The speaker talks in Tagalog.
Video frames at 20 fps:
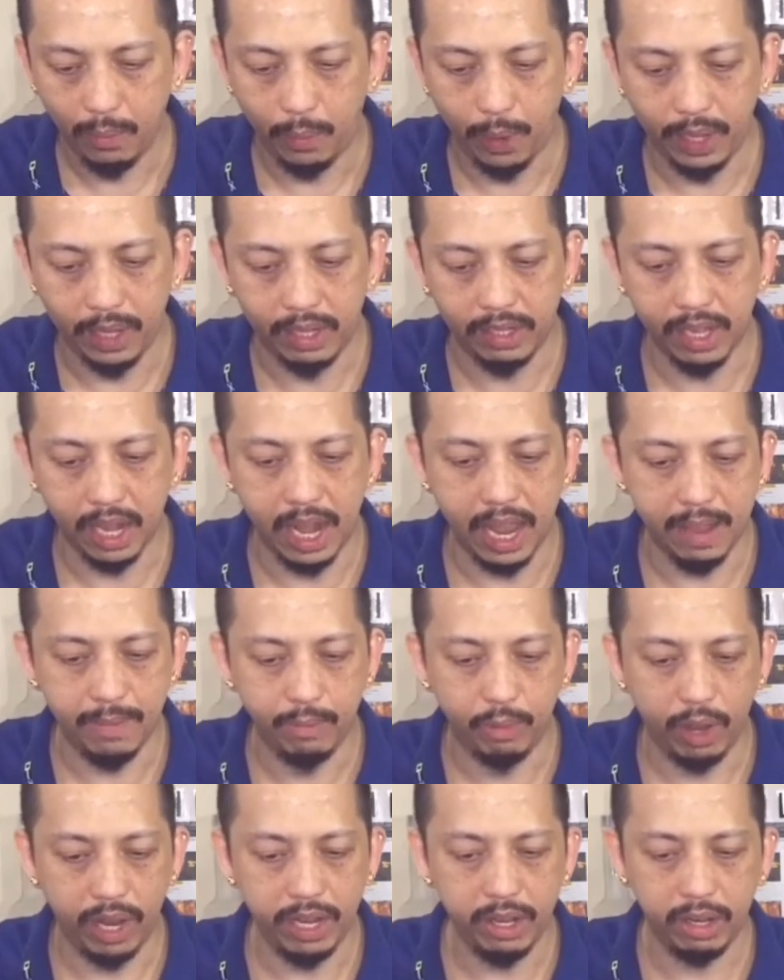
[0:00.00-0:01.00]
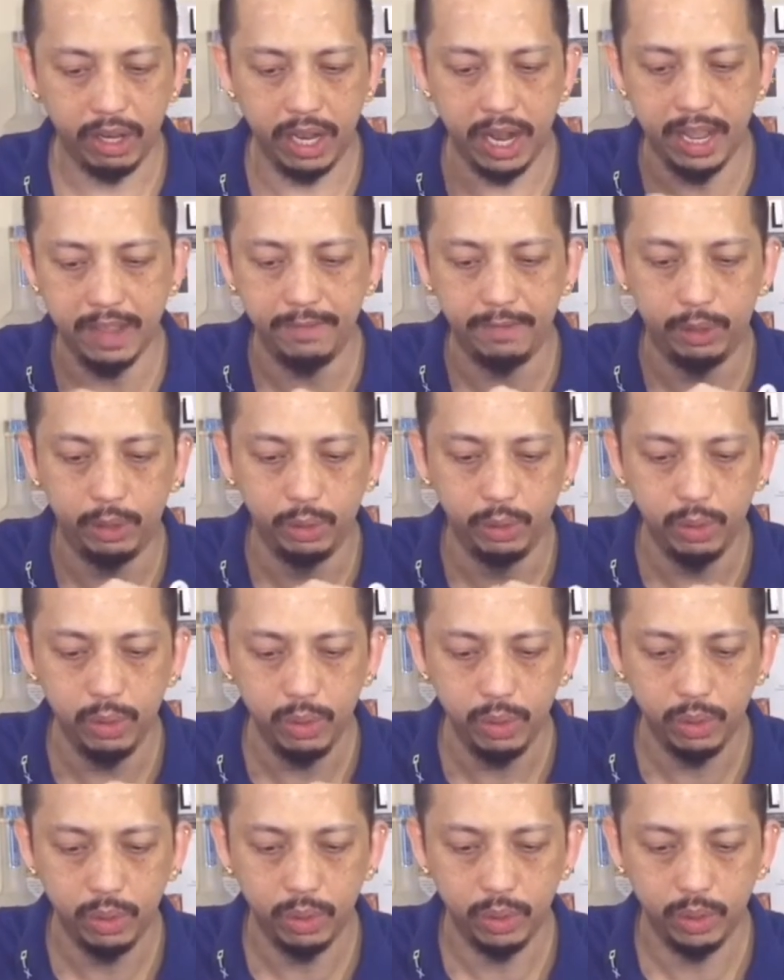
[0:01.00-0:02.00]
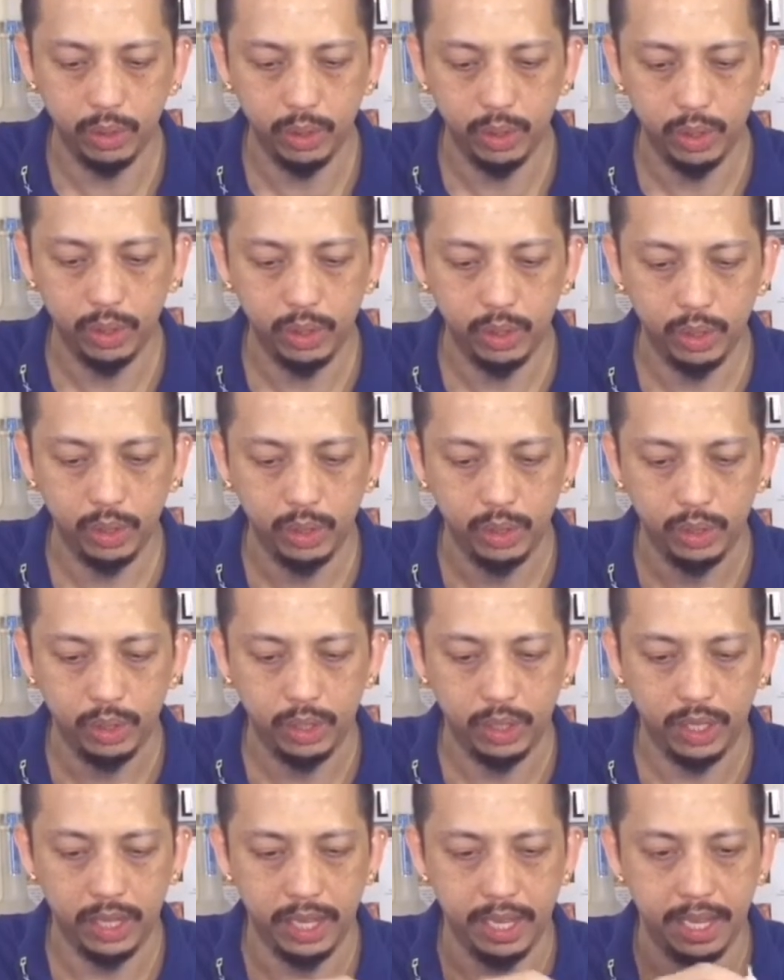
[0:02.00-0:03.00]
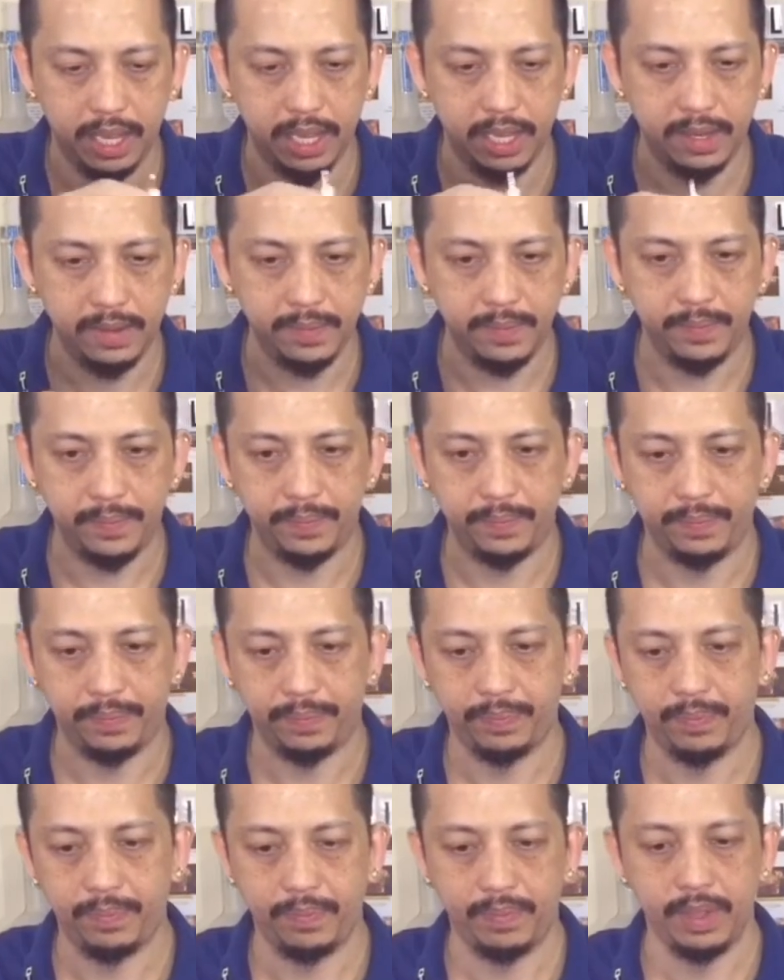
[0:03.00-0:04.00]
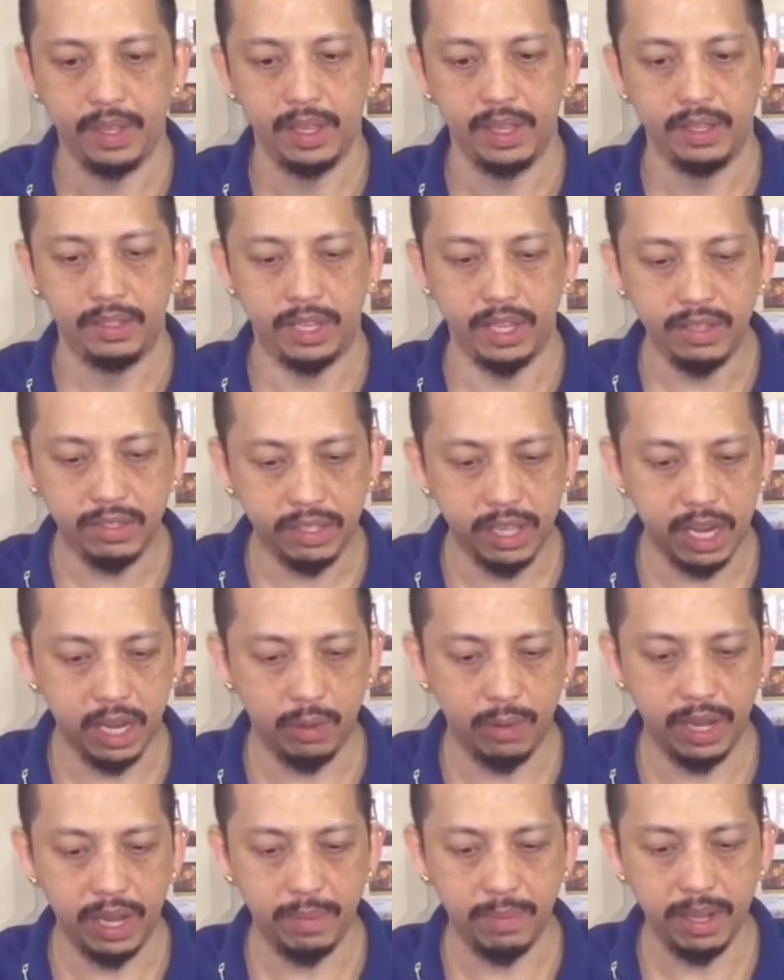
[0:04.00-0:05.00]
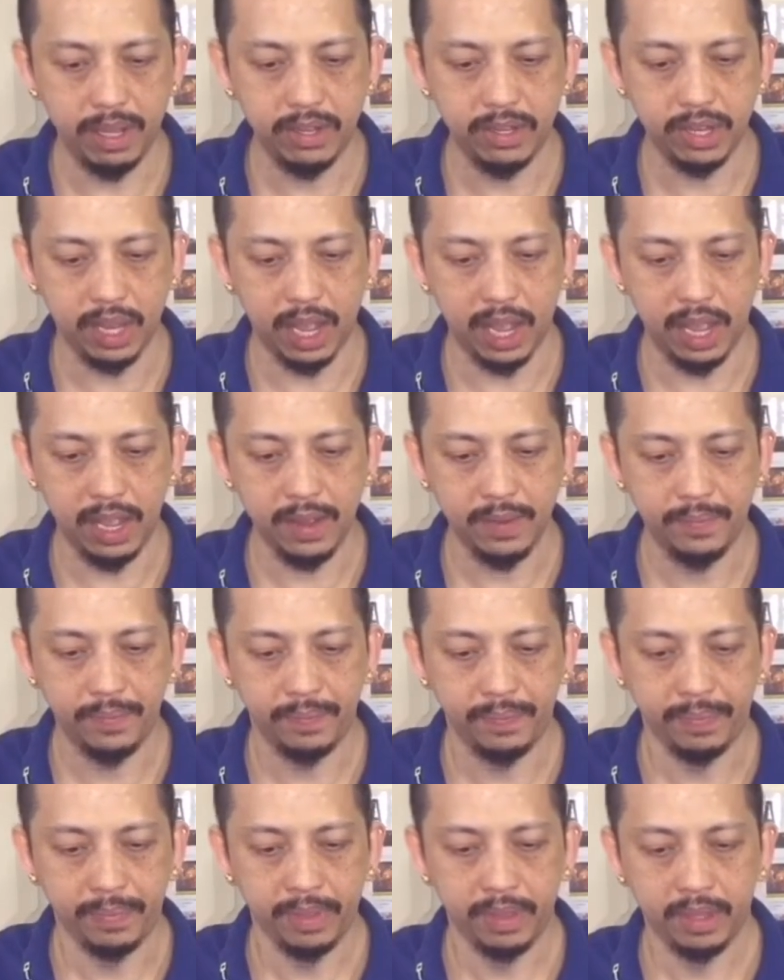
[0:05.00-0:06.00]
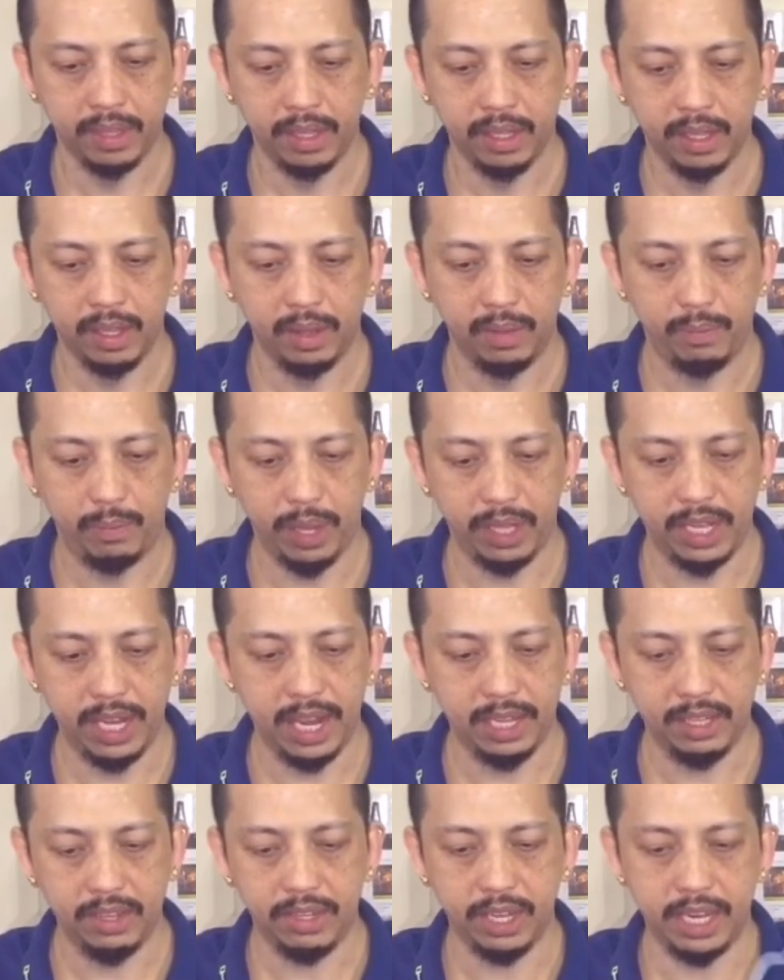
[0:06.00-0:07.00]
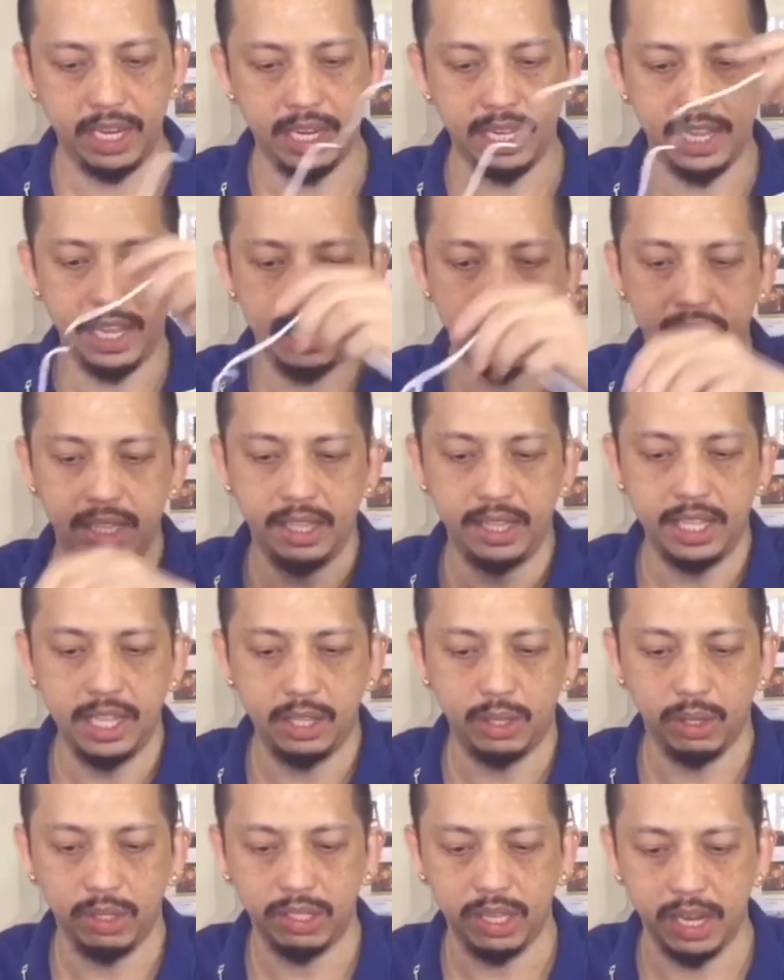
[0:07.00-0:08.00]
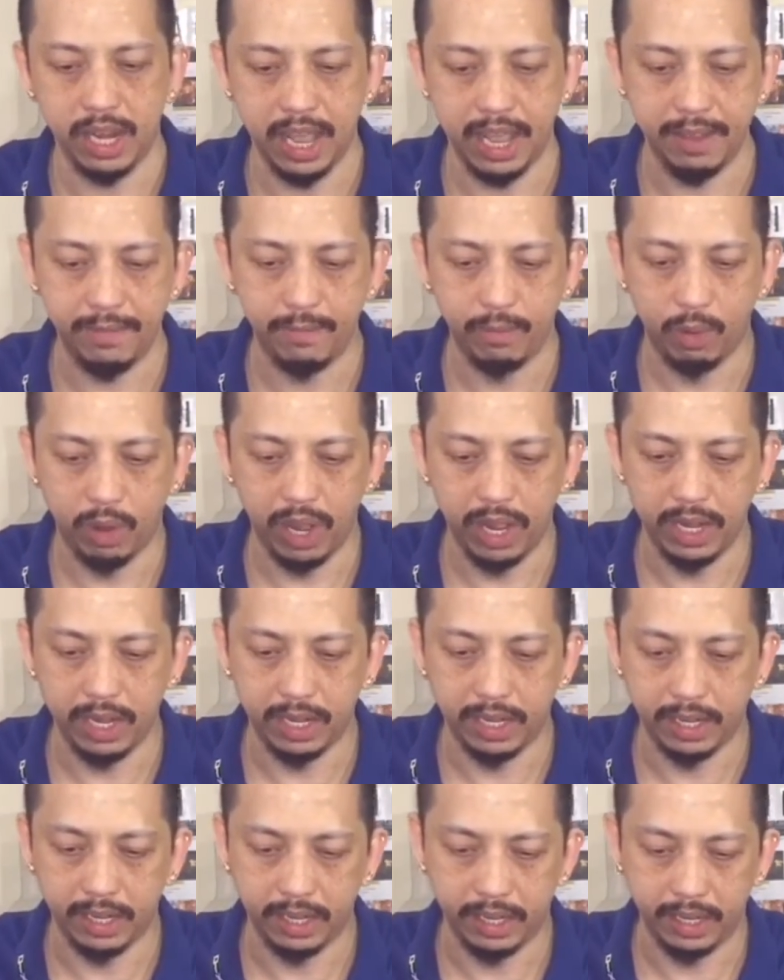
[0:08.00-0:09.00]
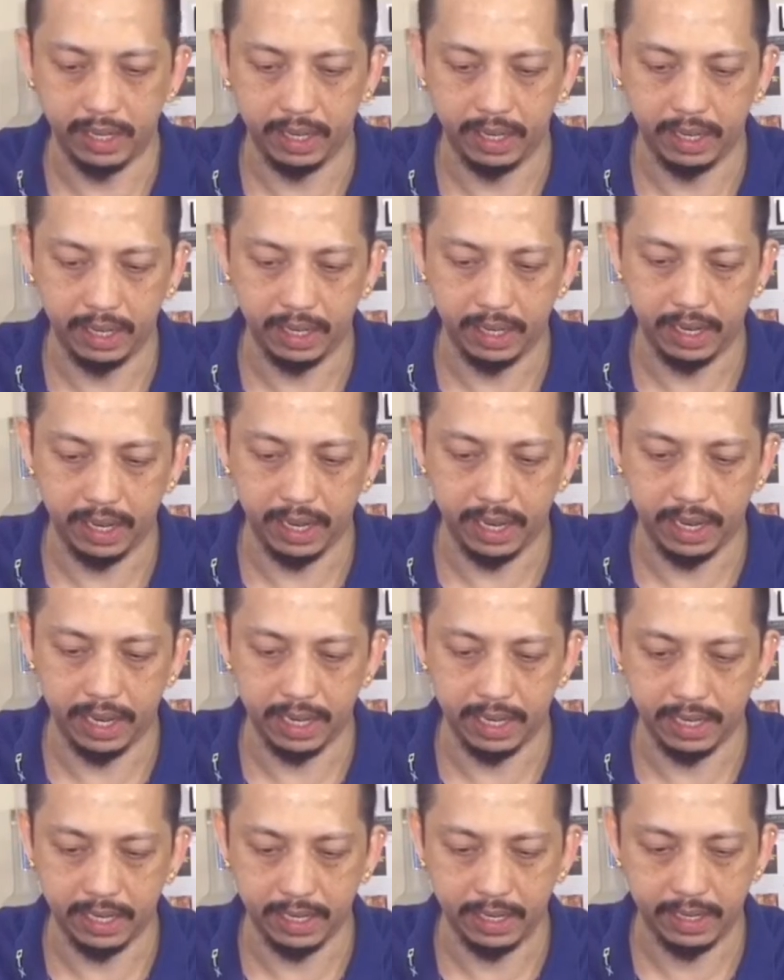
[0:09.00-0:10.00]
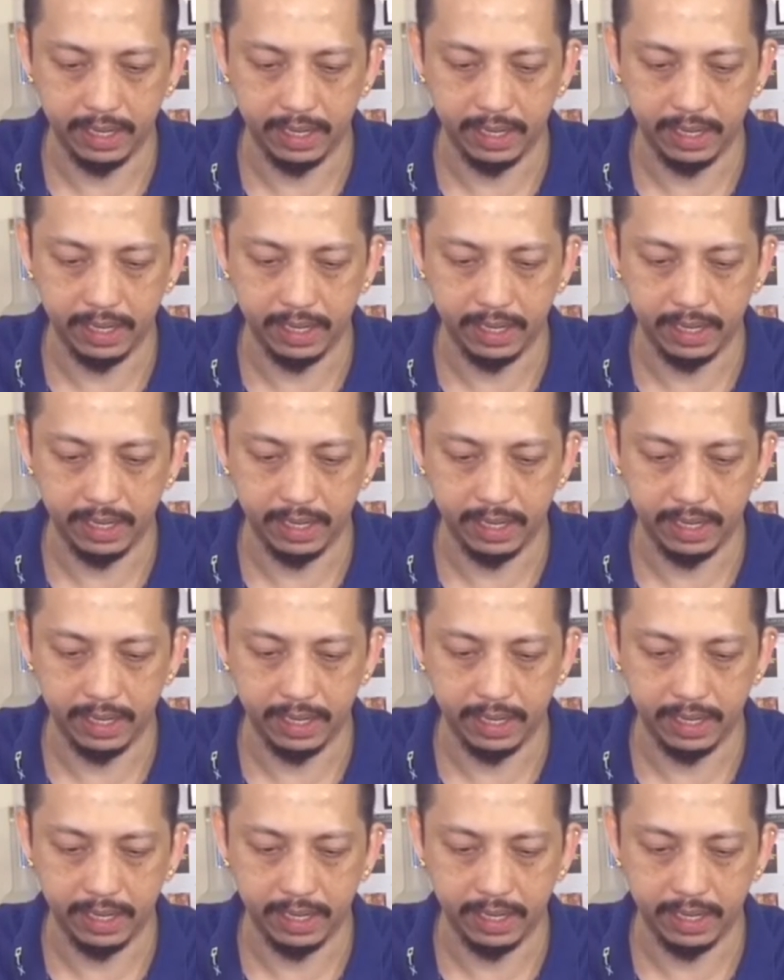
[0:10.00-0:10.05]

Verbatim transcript: Pwede sa live 1 or live 2. Ayan. Since dalawa naman siya, pwede natin siya ilagay dito sa live 1. Ayan.